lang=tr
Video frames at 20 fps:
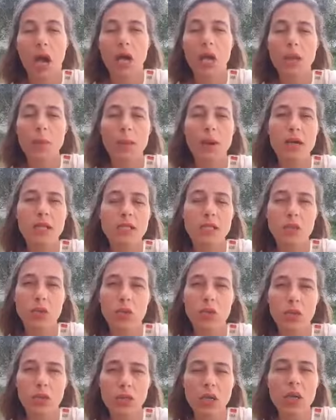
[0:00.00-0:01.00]
Hani bazen o
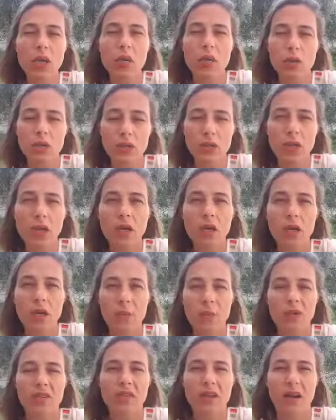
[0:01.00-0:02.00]
kadar o kadar
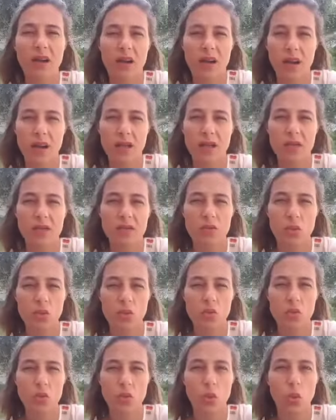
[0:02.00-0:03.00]
kaba ve hakaret
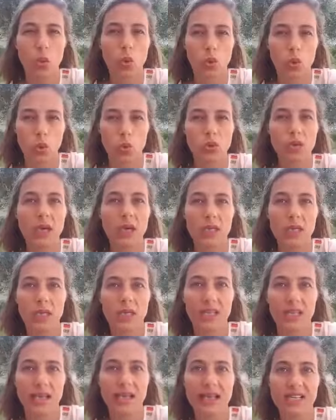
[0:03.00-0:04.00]
dozunda oluyorlar ki
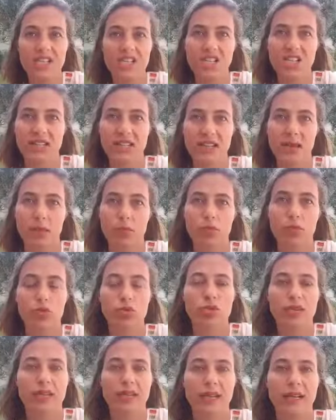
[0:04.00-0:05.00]
gerçekten
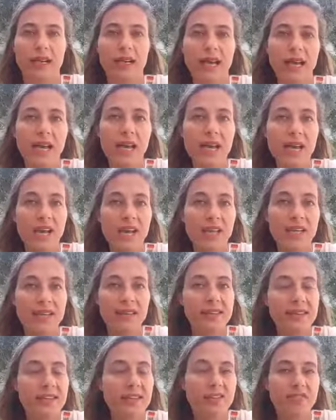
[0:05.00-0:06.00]
bunlara
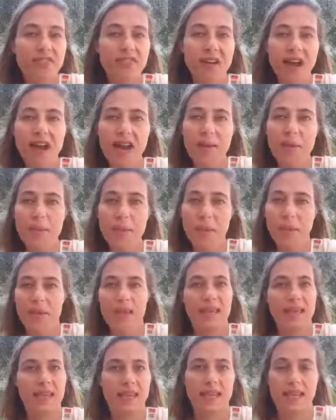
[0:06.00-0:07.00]
yanıt
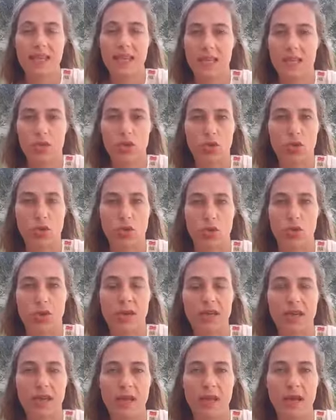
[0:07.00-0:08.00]
vermemek gerekiyor.
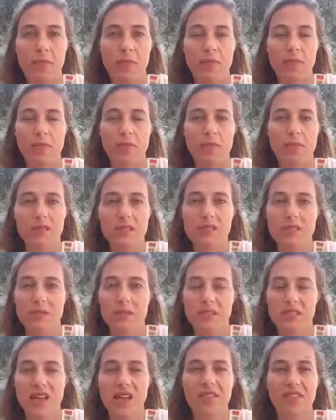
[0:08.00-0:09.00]
Hani
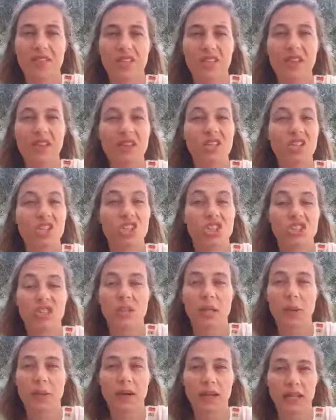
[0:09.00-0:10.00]
sayfadan
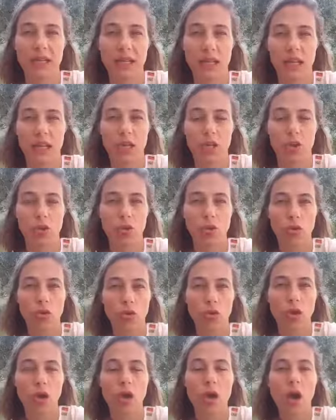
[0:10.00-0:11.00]
ışınlamak gerekiyor.
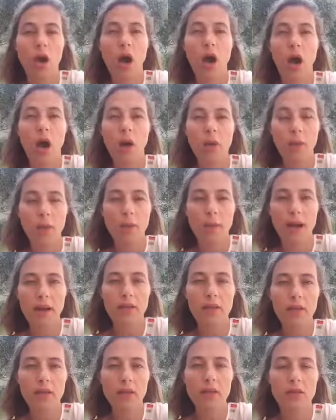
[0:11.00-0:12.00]
Ama
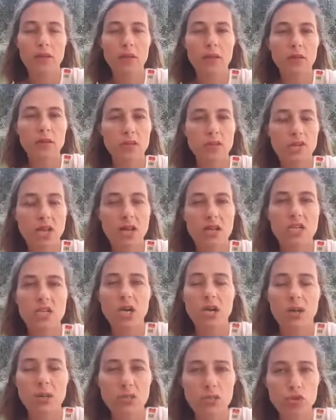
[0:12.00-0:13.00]
ben e, güzelce
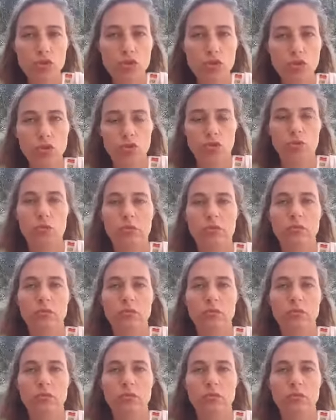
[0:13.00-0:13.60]
anlatıyorum.